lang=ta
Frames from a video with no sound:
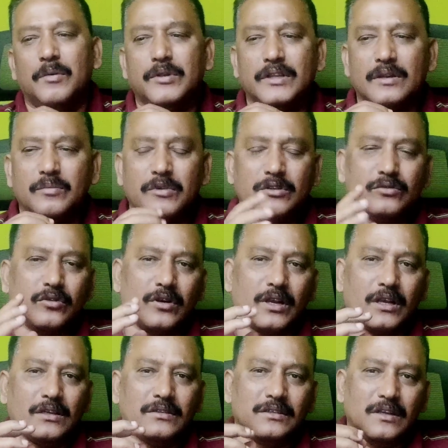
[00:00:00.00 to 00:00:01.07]
அப்படிங்கிற மாதிரி
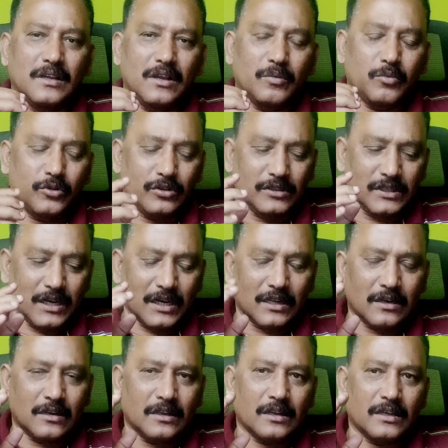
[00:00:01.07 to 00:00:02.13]
சொல்கிறாங்க பொதுச்
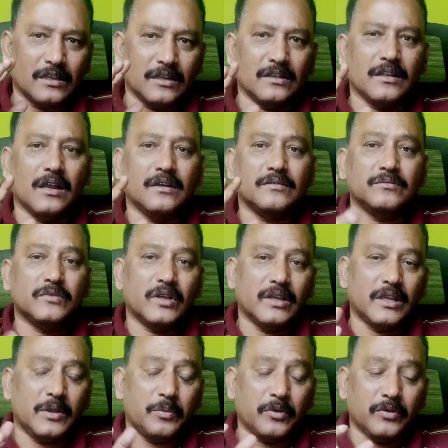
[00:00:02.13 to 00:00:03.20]
செயலாளர் இருந்தாலும்
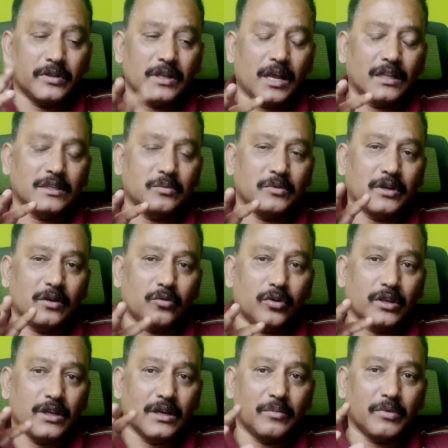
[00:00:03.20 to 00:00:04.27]
இப்போ வந்து அதிமுக
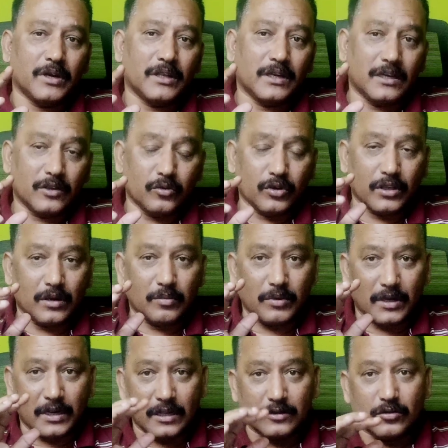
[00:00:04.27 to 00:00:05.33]
ஒருங்கிணைப்பாளர் இணை
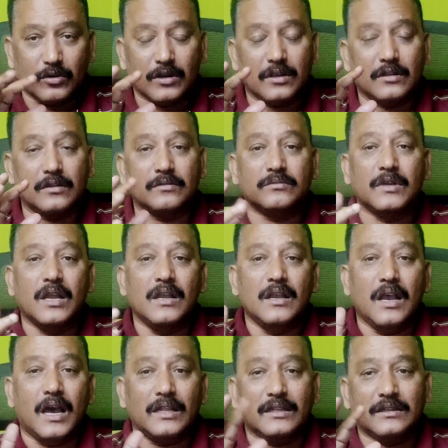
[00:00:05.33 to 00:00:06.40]
ஒருங்கிணைப்பாளராக தொடர்றதும்
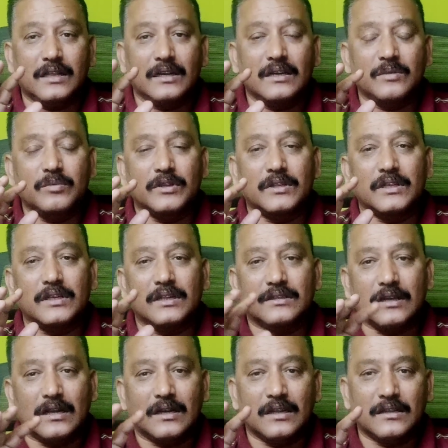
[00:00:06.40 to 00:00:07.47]
அதை தாண்டி
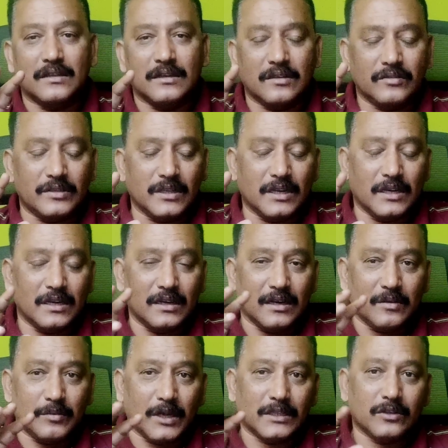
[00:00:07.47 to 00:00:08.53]
பார்த்திங்கன்னா சட்டத்திட்ட
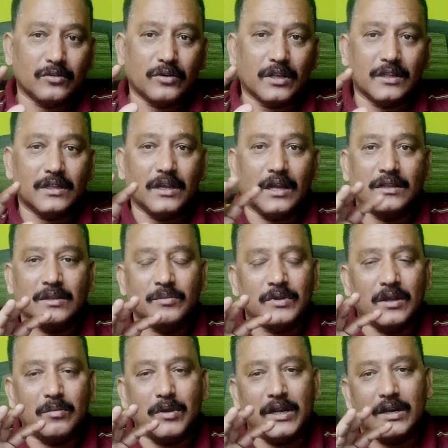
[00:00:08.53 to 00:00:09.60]
விதிகளெல்லாம் மாற்றக்கூடாது
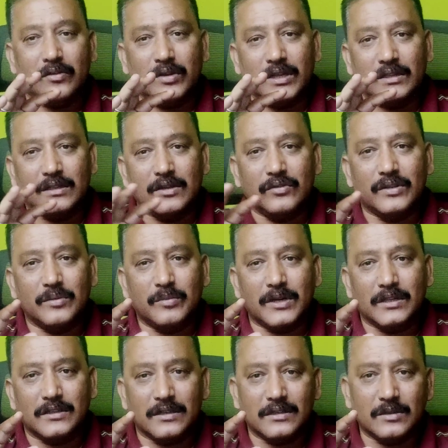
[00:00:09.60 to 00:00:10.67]
அதிமுக பயிலாவை எந்த
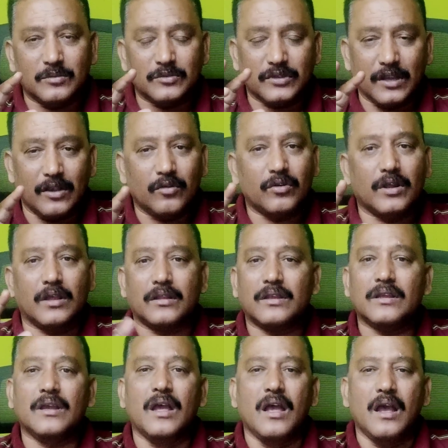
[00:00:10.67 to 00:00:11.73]
விதமான திருத்தமும்
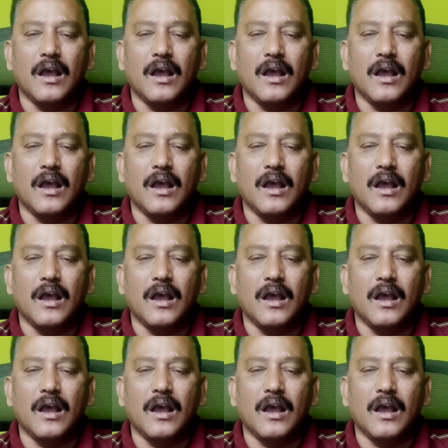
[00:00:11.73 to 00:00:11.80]
செய்யக்கூடாது